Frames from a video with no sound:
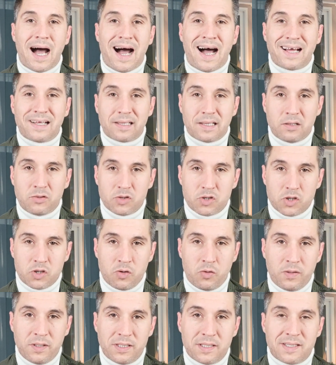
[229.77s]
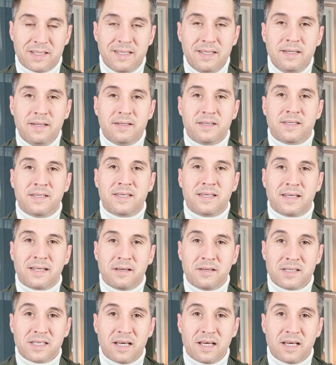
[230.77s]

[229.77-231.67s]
Attention ici, si c'est un